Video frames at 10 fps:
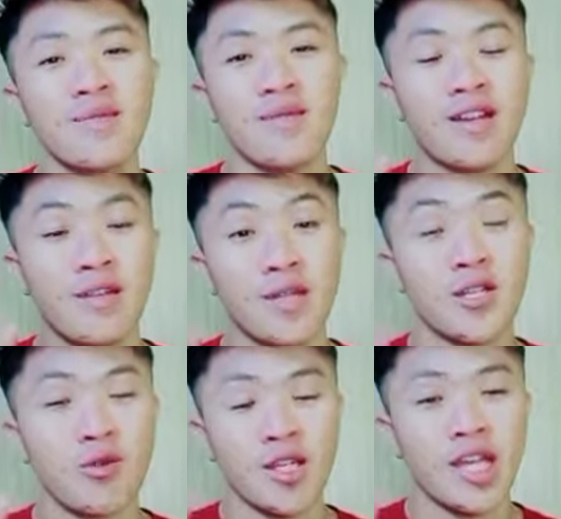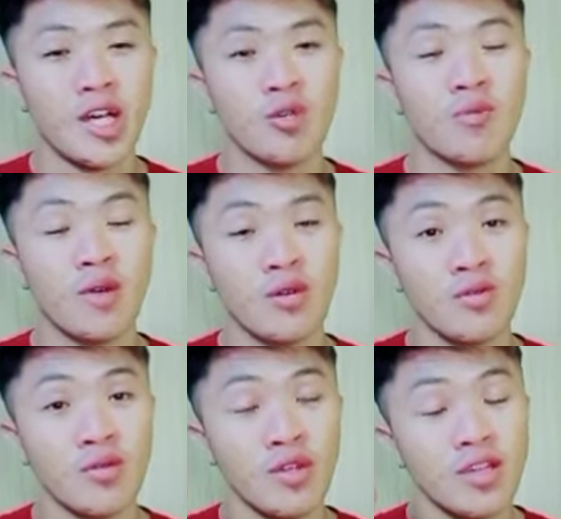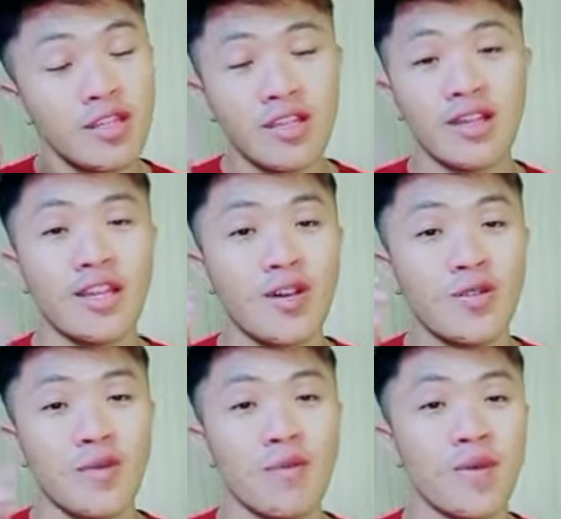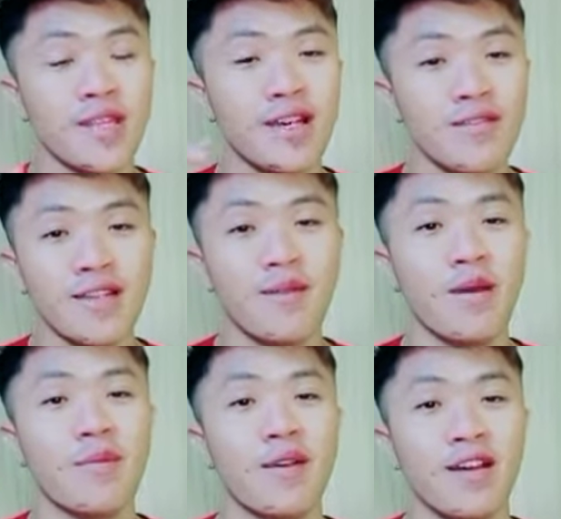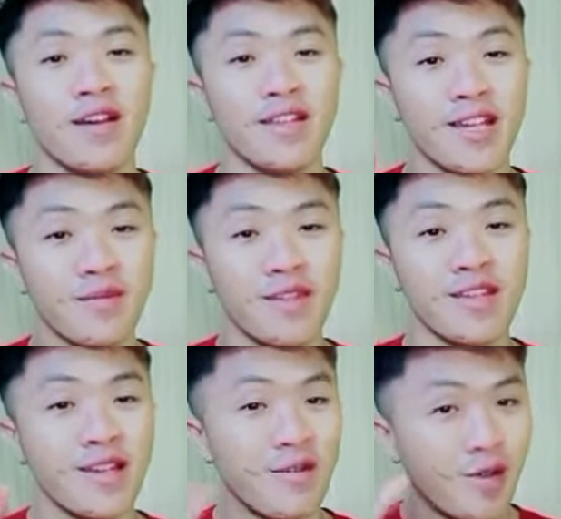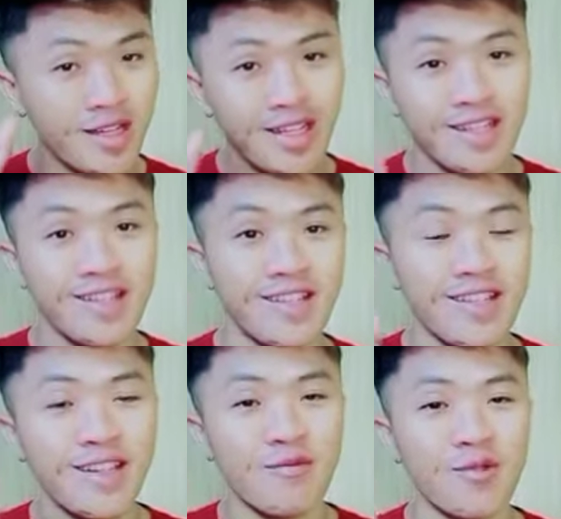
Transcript: Pengalaman 2 tahun, mau tiga tahun mau empat tahun ya apa-apa yang penting kamu ada rezeki kamu